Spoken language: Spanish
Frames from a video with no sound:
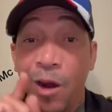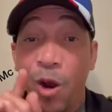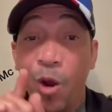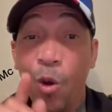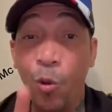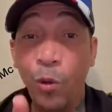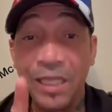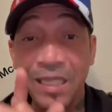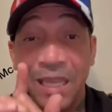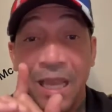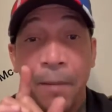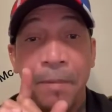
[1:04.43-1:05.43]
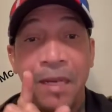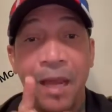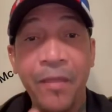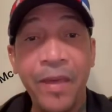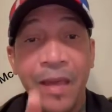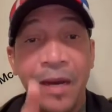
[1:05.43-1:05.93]
Luis
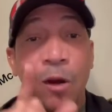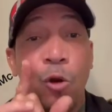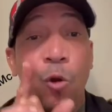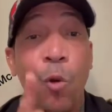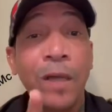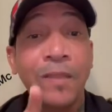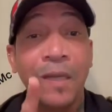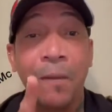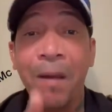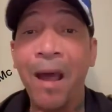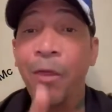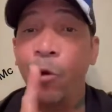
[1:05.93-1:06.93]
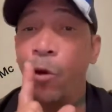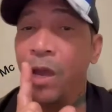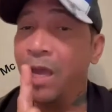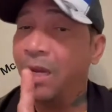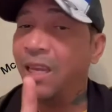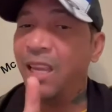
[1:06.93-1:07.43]
Abinader no ha trabajado
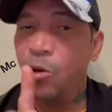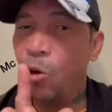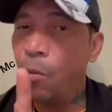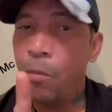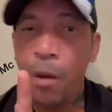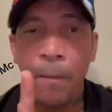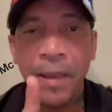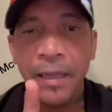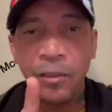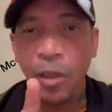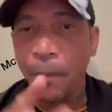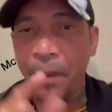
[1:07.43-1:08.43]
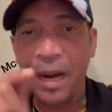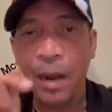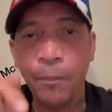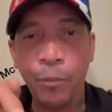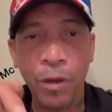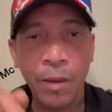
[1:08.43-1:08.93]
en ningún momento para el
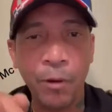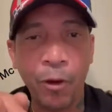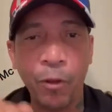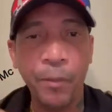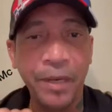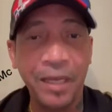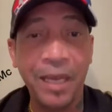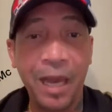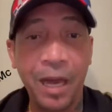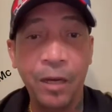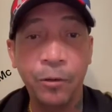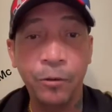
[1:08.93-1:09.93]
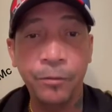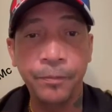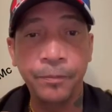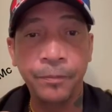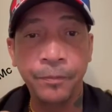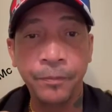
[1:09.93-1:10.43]
pueblo dominicano.
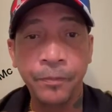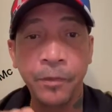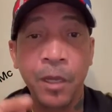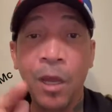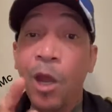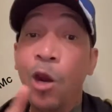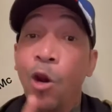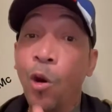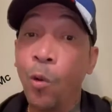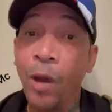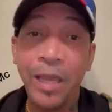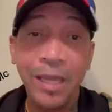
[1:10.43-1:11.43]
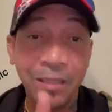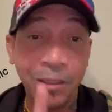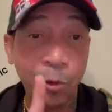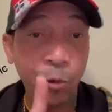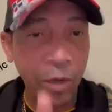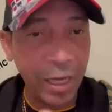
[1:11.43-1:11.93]
No hay
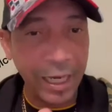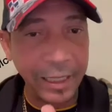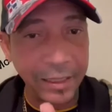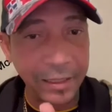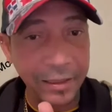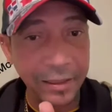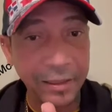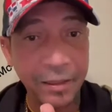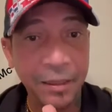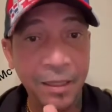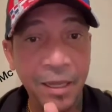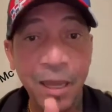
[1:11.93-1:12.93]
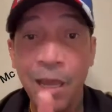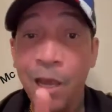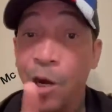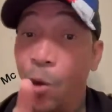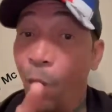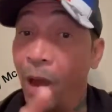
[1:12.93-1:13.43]
escuelas,
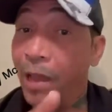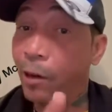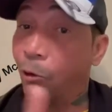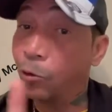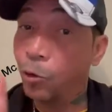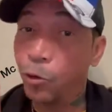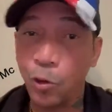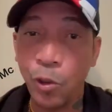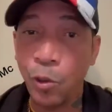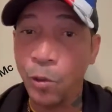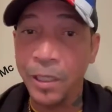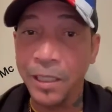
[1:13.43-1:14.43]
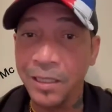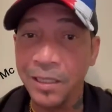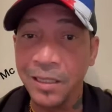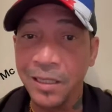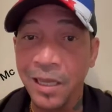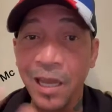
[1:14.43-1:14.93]
no hay
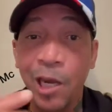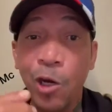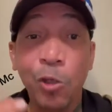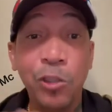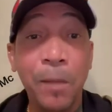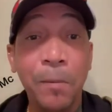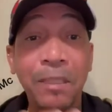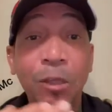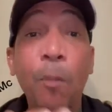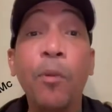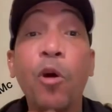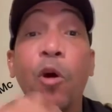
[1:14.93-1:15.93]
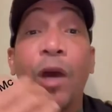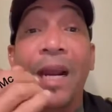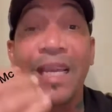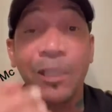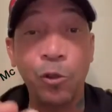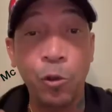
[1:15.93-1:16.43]
construcciones, no se ha visto
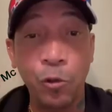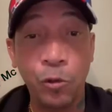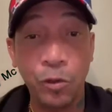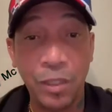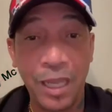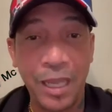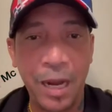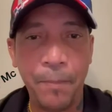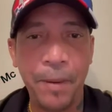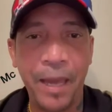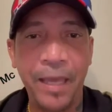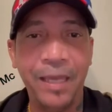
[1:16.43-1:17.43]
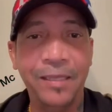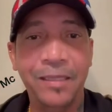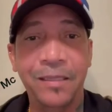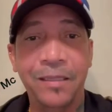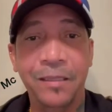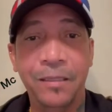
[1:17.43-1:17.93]
progresos en el
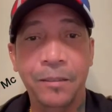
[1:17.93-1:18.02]
país.